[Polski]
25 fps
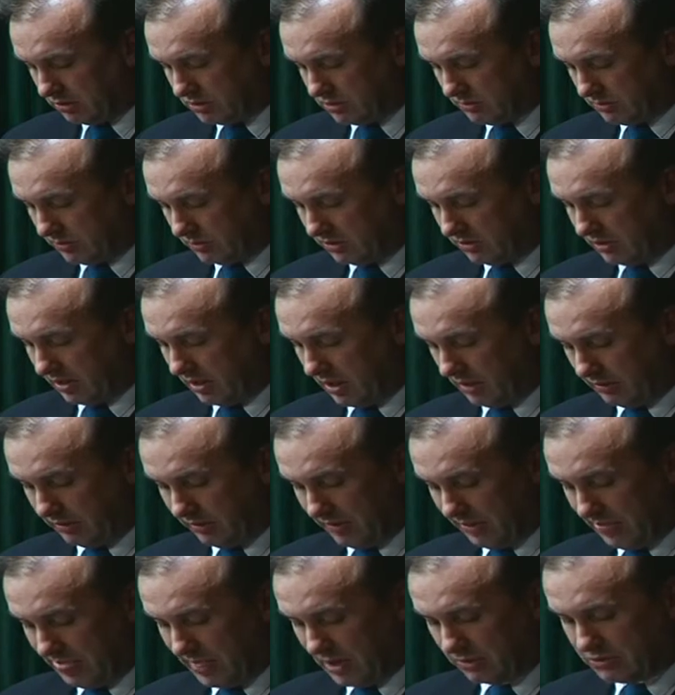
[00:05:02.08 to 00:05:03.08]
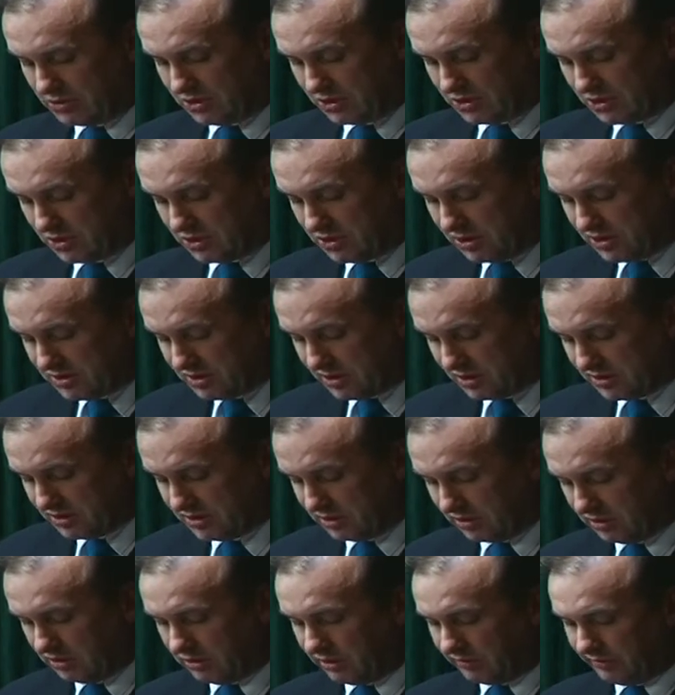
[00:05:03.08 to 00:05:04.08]
spotkały. A przecież nie
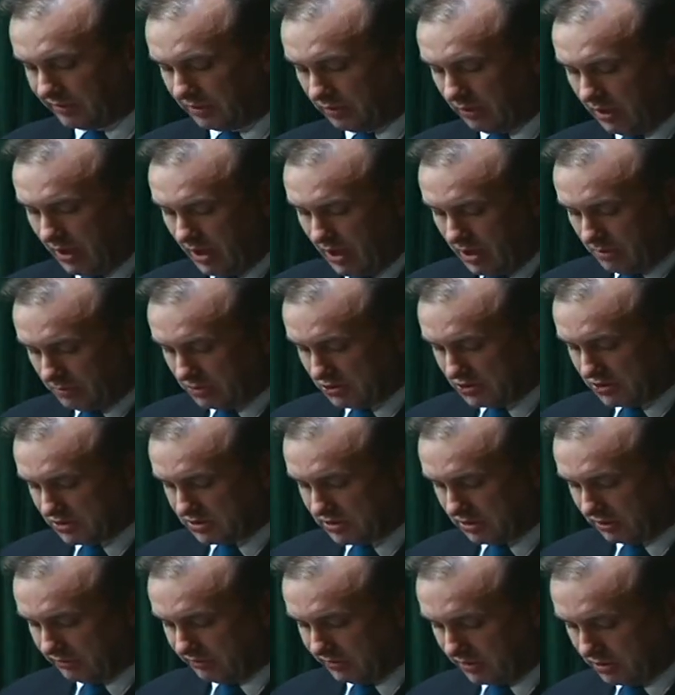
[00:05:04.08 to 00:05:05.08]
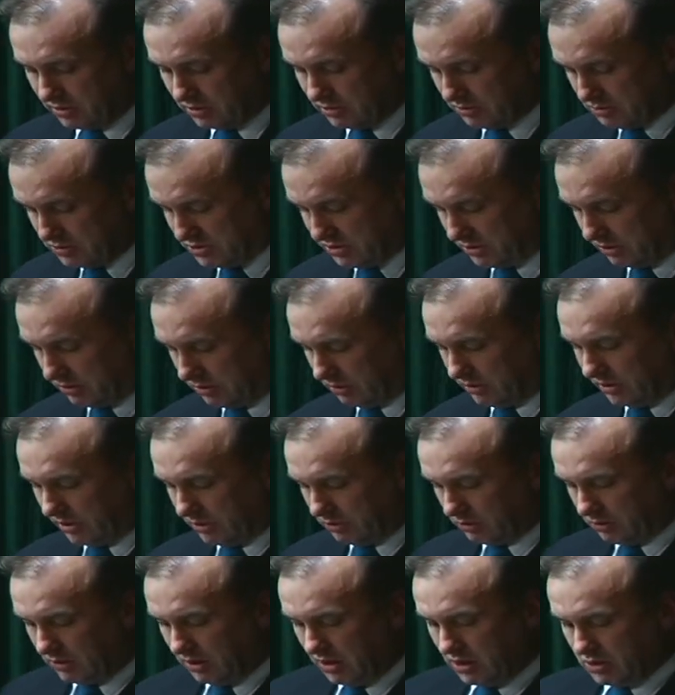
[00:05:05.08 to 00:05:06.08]
zrezygnował. Pozostał wierny
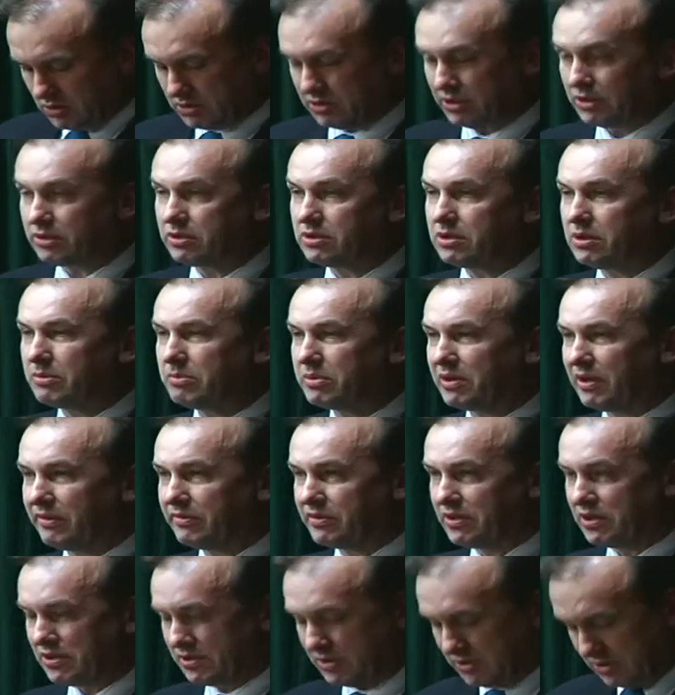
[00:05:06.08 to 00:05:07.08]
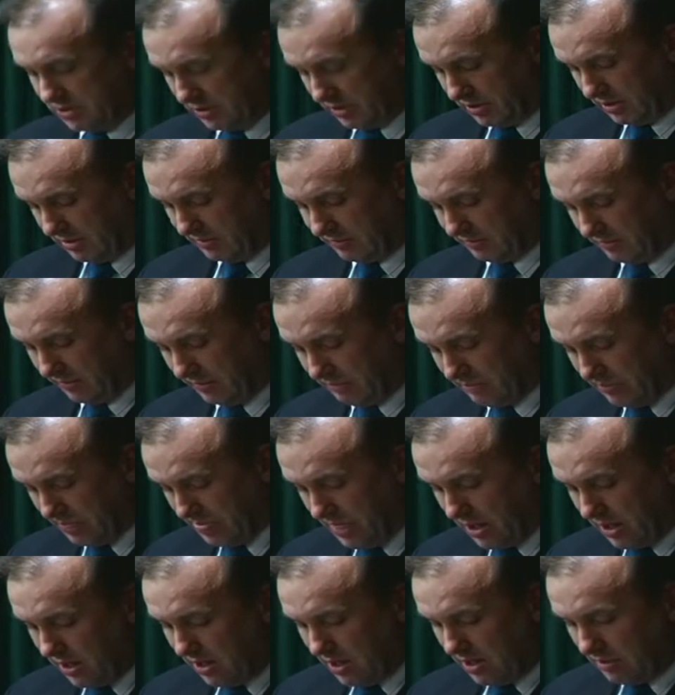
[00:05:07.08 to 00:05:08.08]
przekonaniu, że jedynie prawda jest ciekawa.
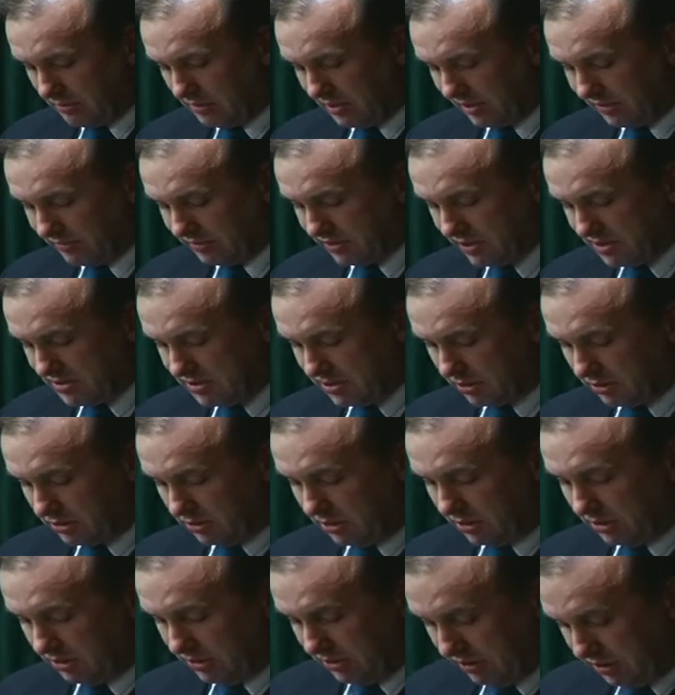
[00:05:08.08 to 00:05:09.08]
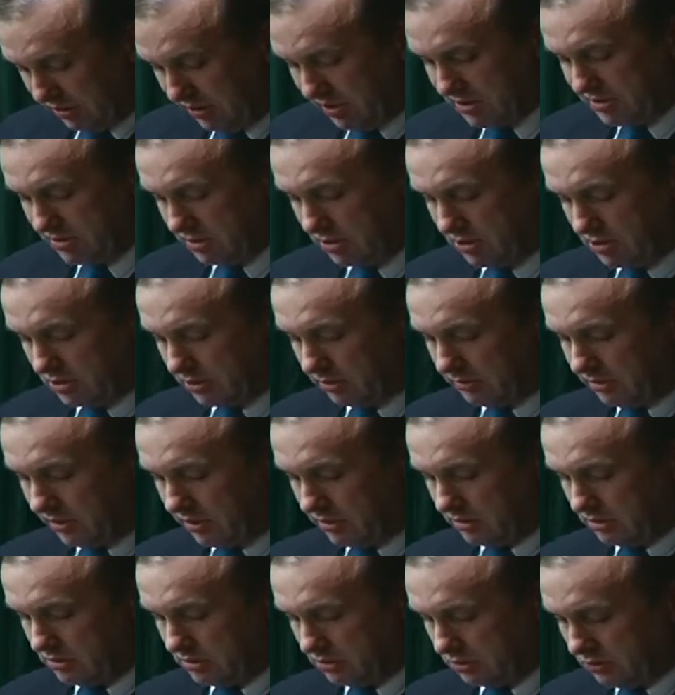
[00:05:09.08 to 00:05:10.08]
Prawda jest, jednie, jest zresztą
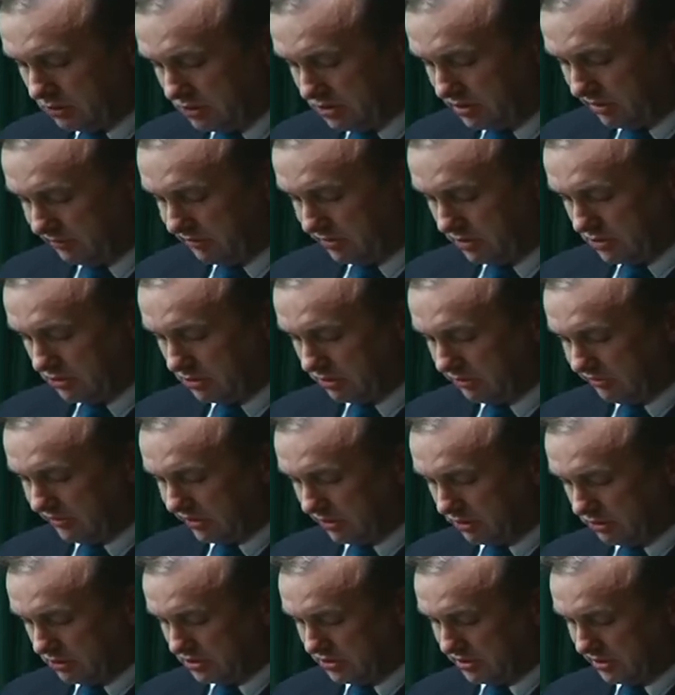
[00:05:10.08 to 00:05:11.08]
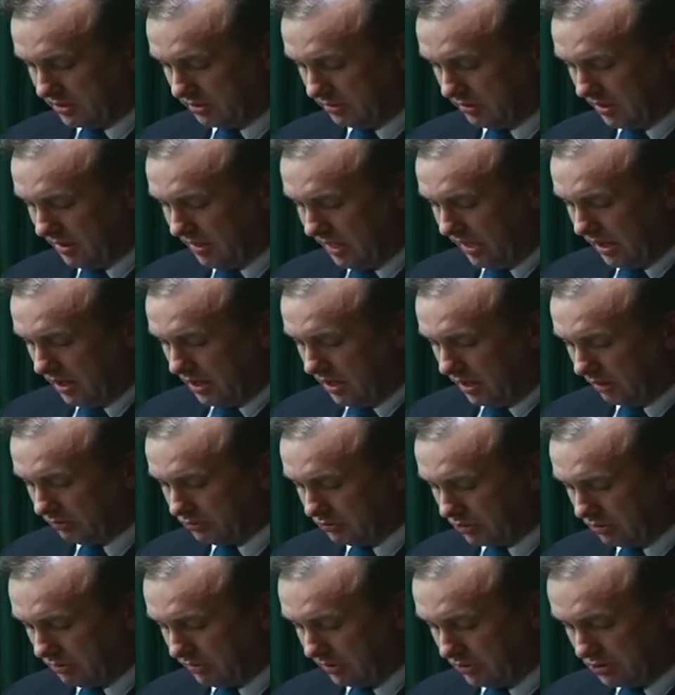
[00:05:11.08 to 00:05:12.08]
jednym z kluczowych słów jego dzieła.
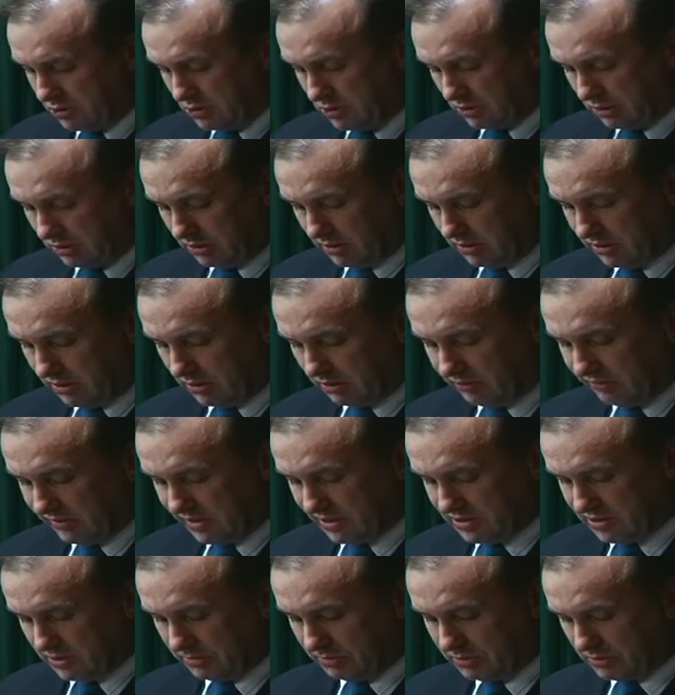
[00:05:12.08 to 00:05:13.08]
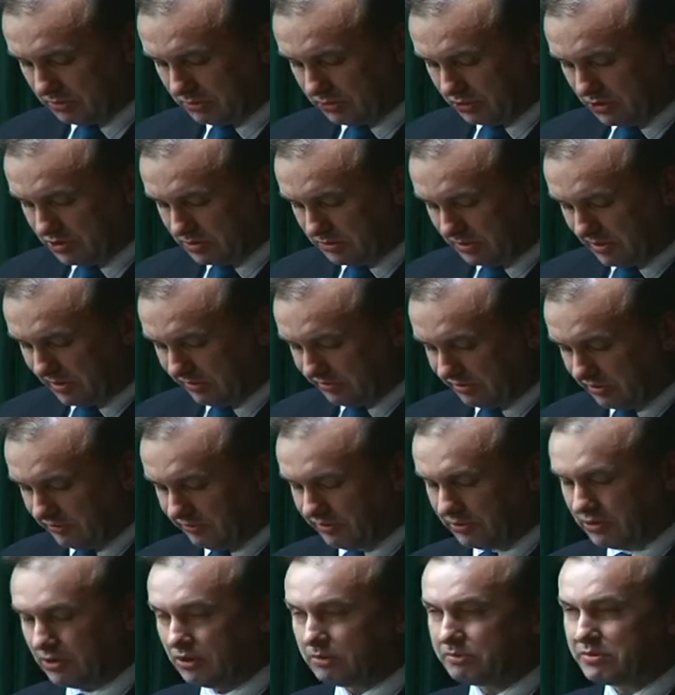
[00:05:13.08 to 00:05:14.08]
Autor mają ciągle na uwadze, próbując prawdę
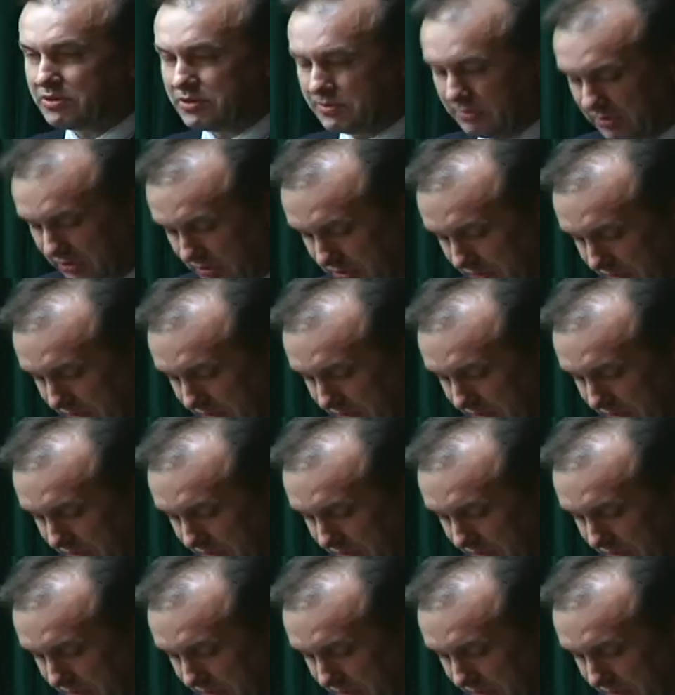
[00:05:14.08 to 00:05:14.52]
wydobyć spod